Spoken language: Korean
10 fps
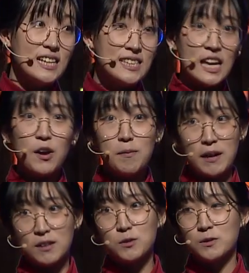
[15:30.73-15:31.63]
이 사회
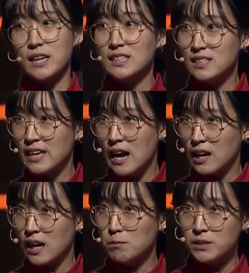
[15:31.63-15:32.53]
밖으로 자신의
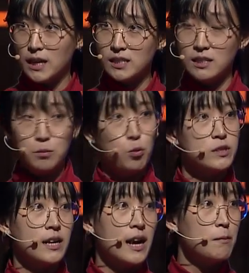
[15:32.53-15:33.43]
약함, 자신의
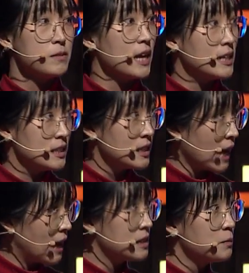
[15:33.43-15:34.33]
모자람, 자신의
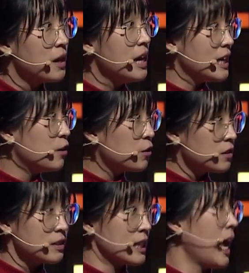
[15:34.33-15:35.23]
다름 이런
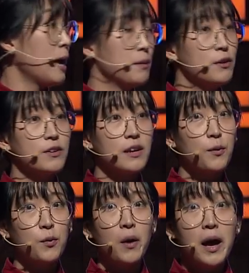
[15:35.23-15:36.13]
것들을 다
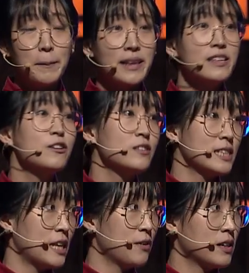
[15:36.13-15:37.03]
밀어내고 만들어진
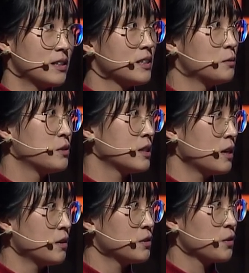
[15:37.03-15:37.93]
사회가 지금 우리
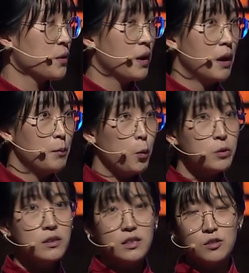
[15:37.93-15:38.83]
사회죠.
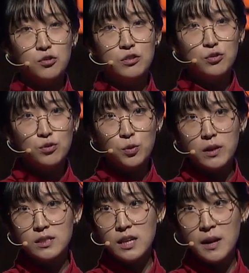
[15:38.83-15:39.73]
모든 기준을
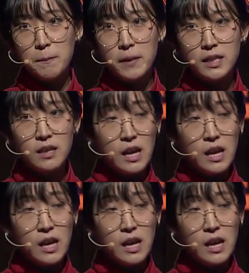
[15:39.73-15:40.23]
충족한 사람만